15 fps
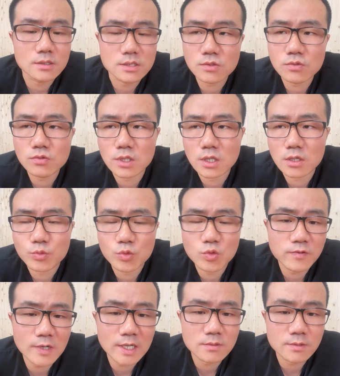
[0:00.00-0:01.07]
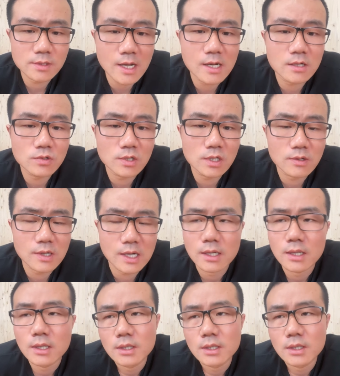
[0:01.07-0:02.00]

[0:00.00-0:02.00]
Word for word: 几乎你不犯什么大错的话，